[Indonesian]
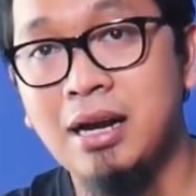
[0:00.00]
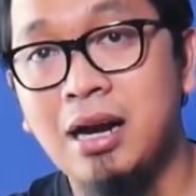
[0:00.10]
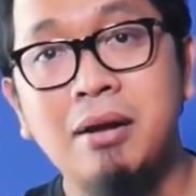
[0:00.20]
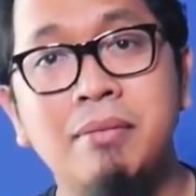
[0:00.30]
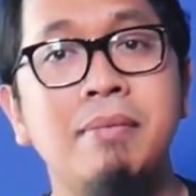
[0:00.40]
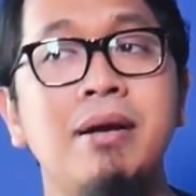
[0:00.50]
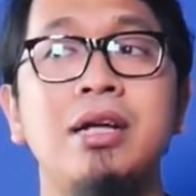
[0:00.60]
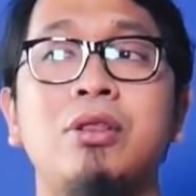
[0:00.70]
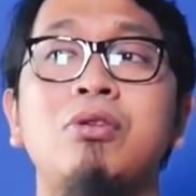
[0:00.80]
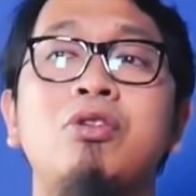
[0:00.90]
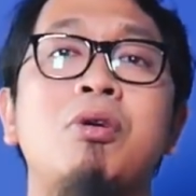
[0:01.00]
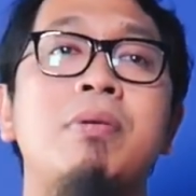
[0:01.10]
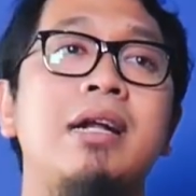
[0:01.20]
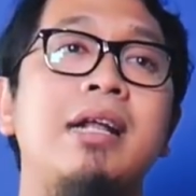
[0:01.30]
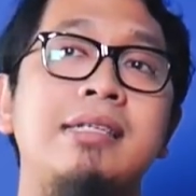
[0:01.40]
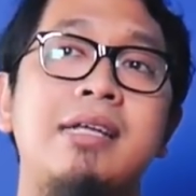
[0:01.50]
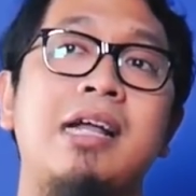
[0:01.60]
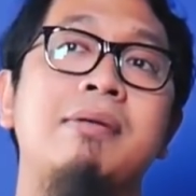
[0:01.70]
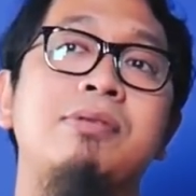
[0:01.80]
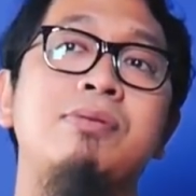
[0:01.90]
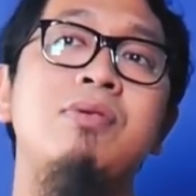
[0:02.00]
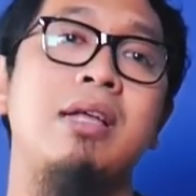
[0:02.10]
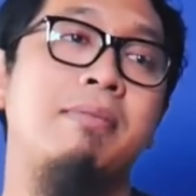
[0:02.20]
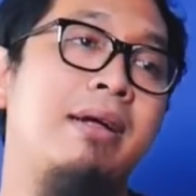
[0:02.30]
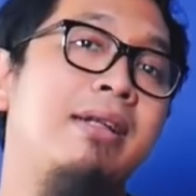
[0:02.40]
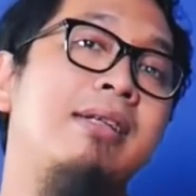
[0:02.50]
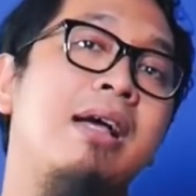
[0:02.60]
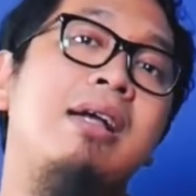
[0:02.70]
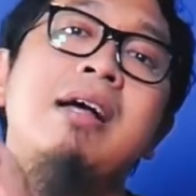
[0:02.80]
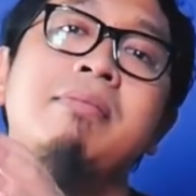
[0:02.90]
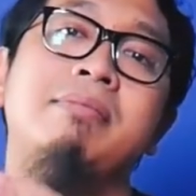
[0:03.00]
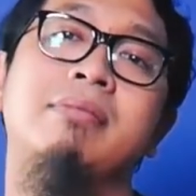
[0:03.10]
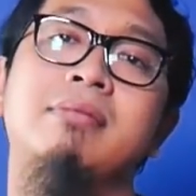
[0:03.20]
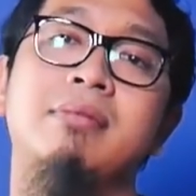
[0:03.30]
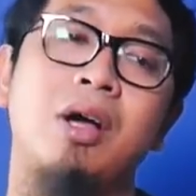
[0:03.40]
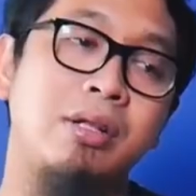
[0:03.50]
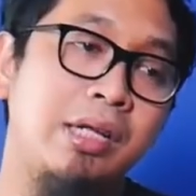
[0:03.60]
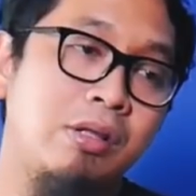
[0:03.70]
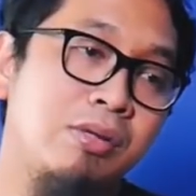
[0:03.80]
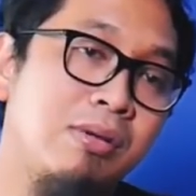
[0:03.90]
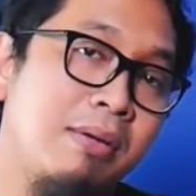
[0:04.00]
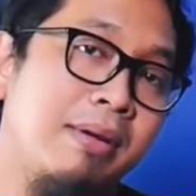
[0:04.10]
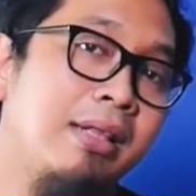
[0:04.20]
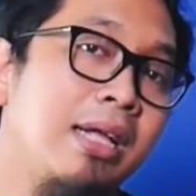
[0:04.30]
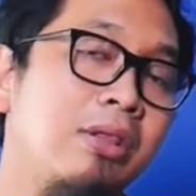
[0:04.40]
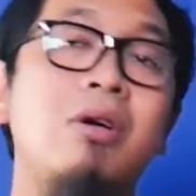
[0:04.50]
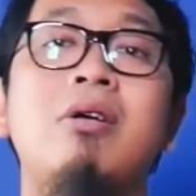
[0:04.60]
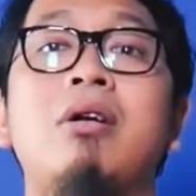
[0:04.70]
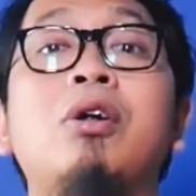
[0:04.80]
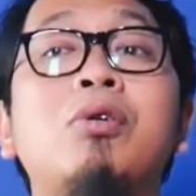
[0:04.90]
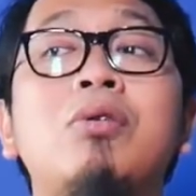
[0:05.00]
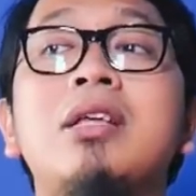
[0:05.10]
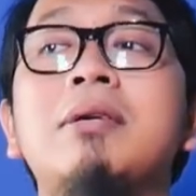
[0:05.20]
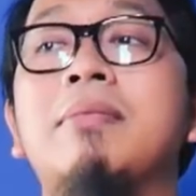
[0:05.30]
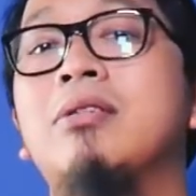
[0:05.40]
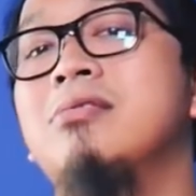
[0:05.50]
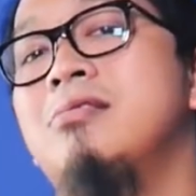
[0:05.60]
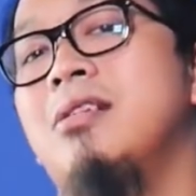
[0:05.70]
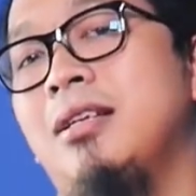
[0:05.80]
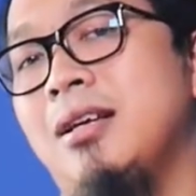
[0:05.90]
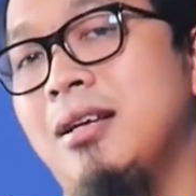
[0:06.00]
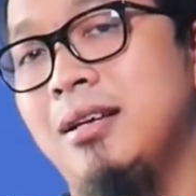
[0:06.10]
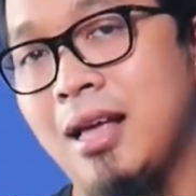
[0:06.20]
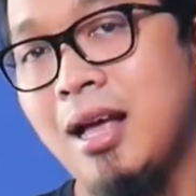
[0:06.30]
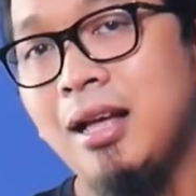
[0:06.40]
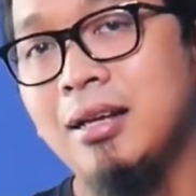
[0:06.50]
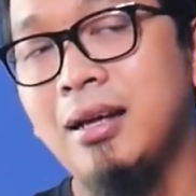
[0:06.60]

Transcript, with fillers: Kalau memang itu jawabannya adalah Instagram semua ya main Instagram. Kalau TikTok semua ya main TikTok. Kalau dua main dua-duanya ya.